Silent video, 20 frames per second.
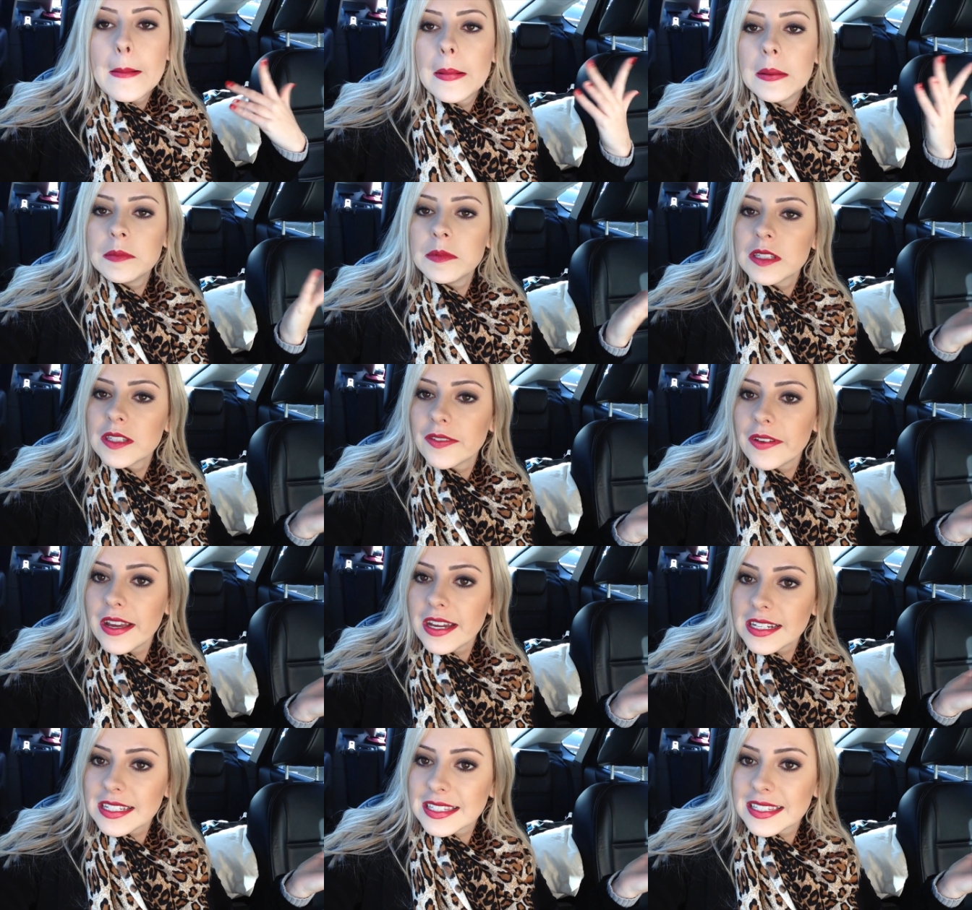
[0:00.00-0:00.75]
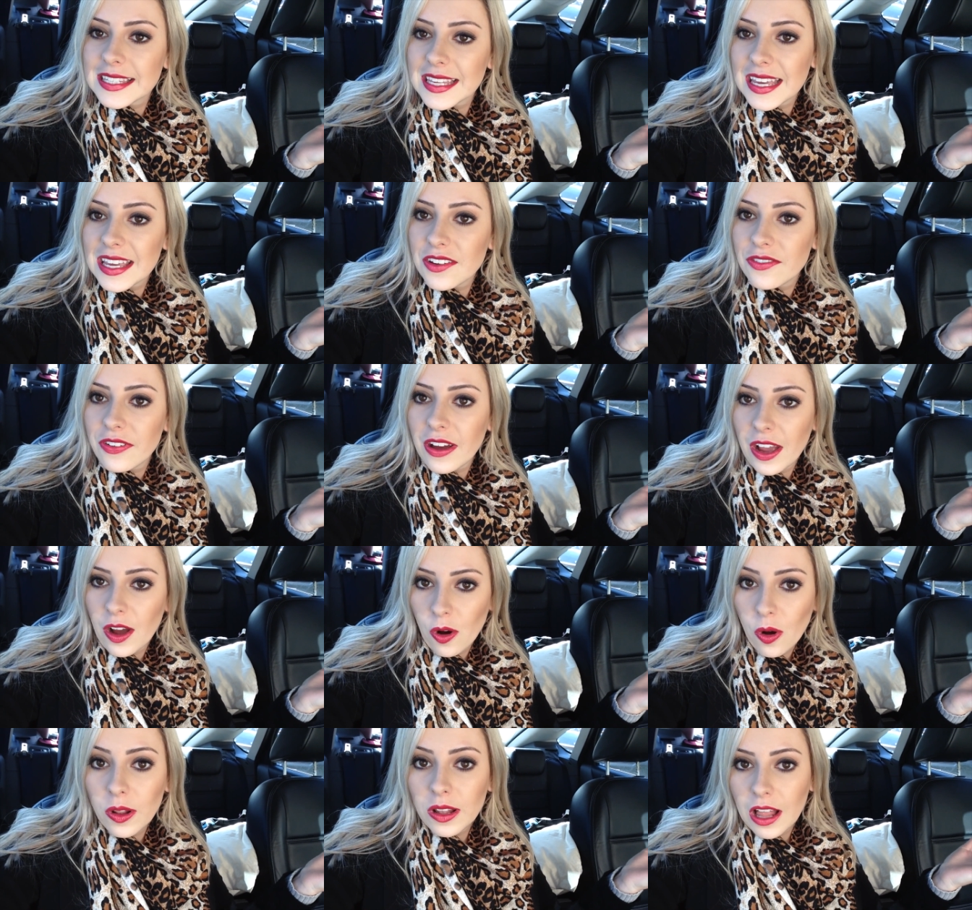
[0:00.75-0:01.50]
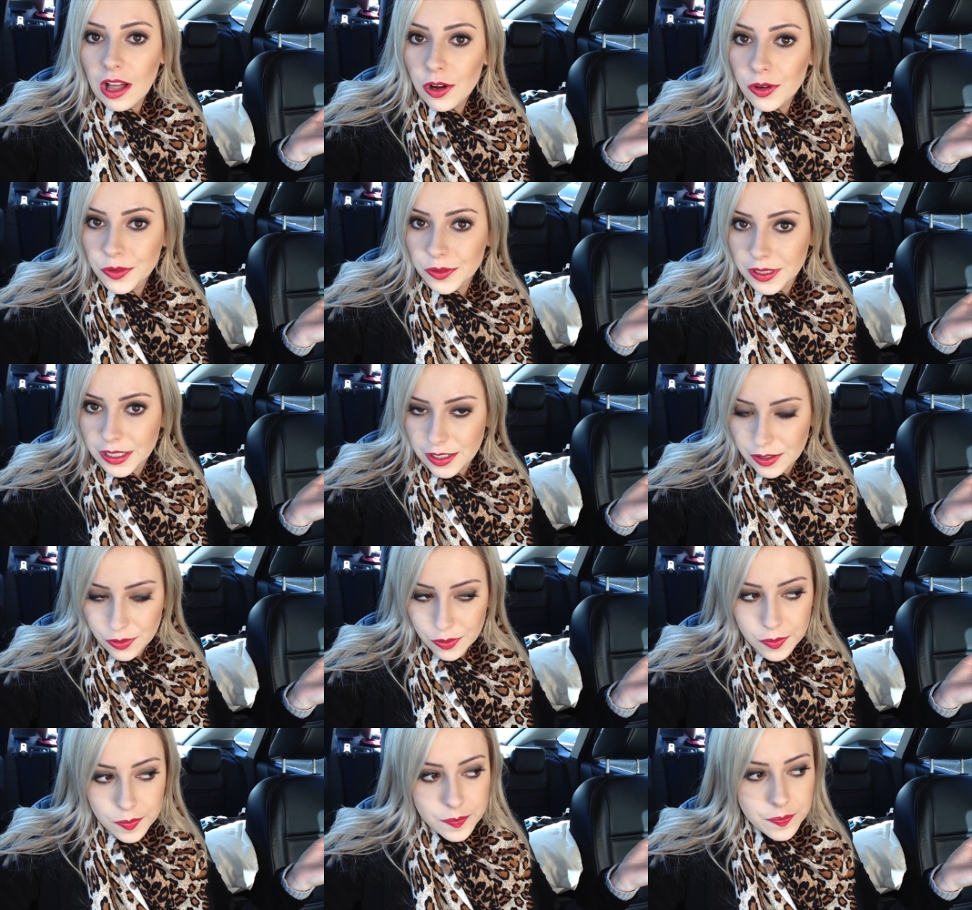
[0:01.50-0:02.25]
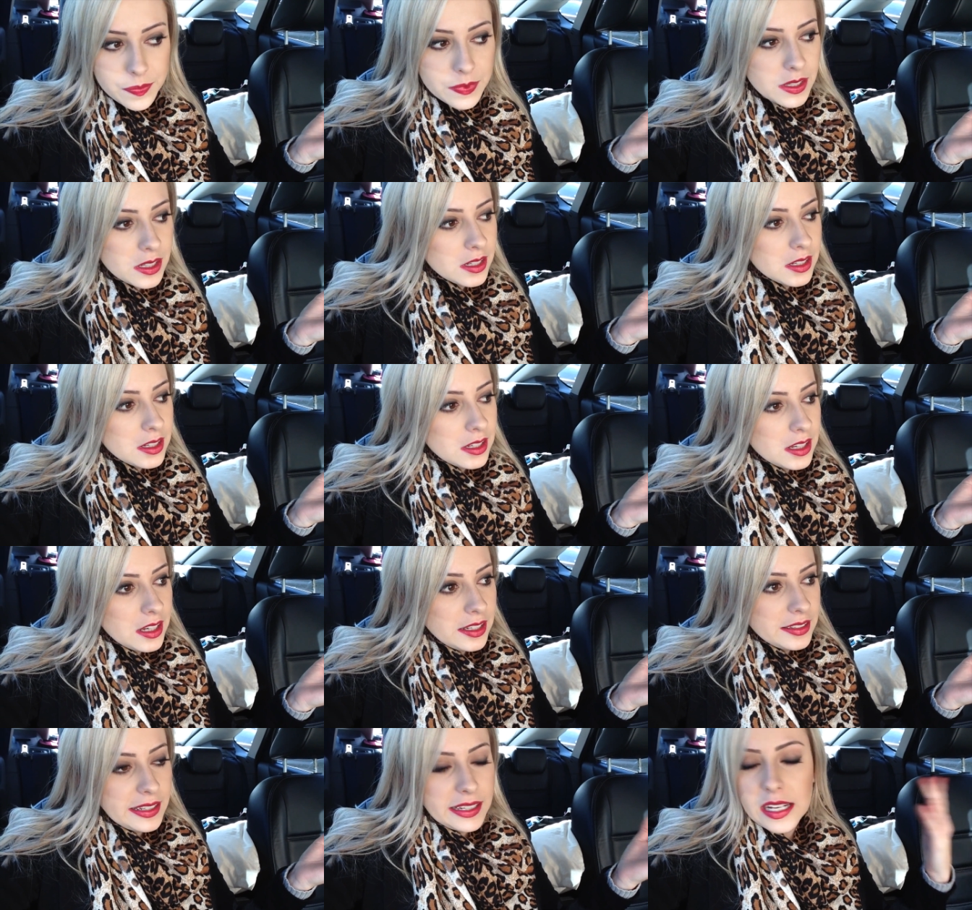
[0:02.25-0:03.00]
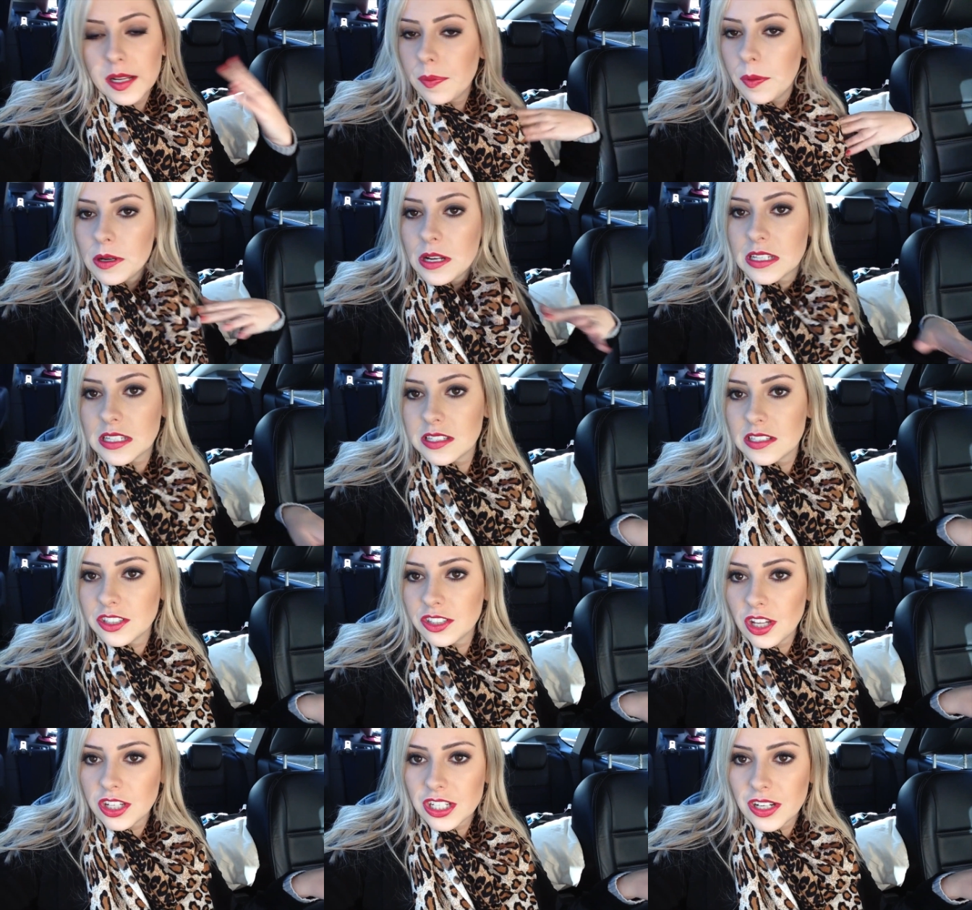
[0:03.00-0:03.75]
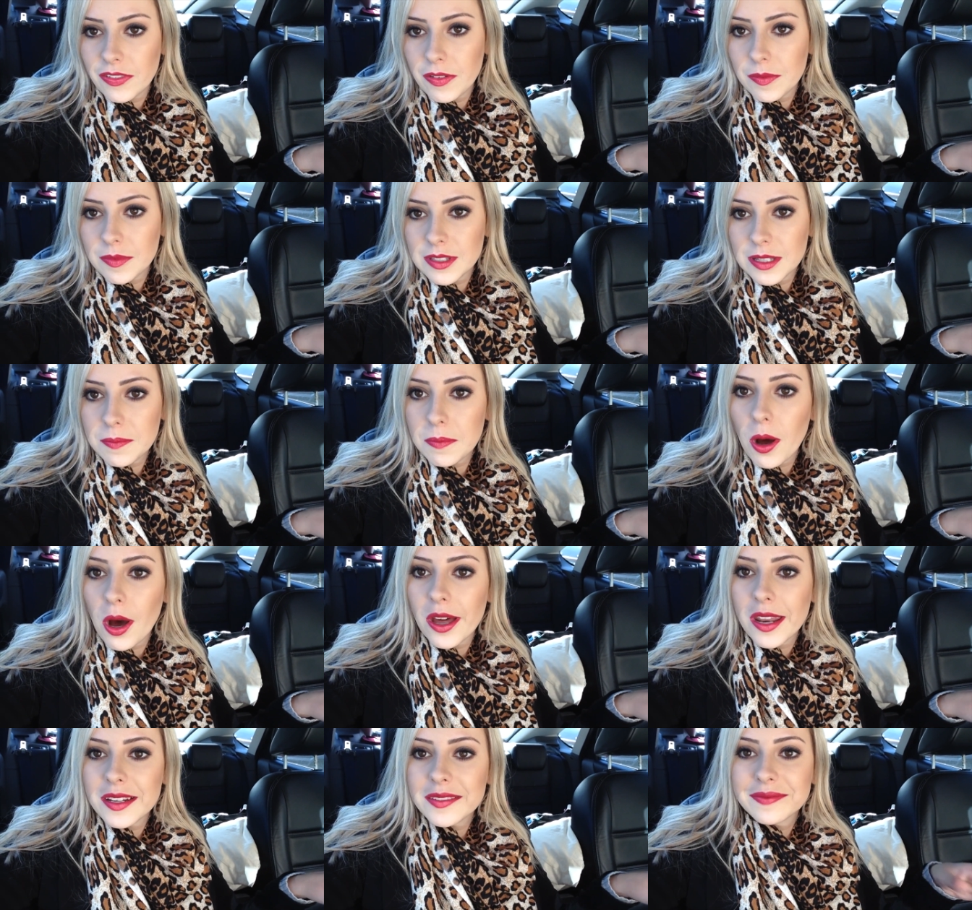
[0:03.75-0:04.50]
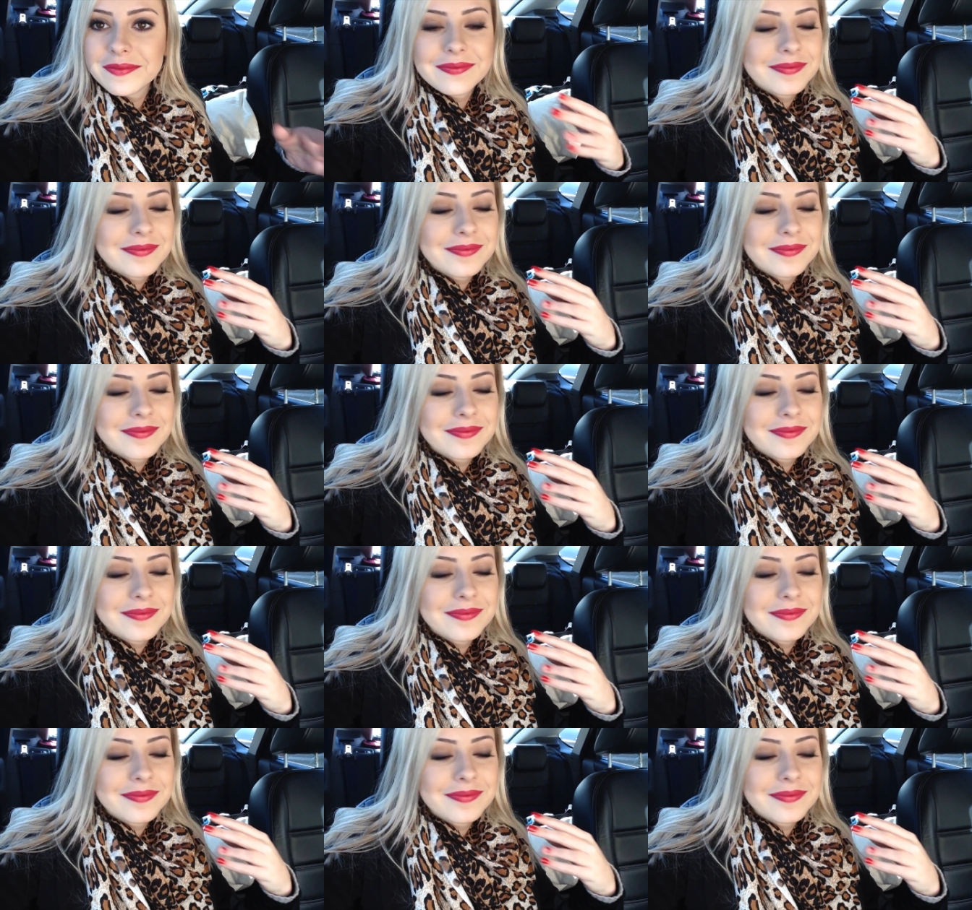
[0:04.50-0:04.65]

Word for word: Vamos ver se vai rolar ou não. Daí depois nós já vamos embora.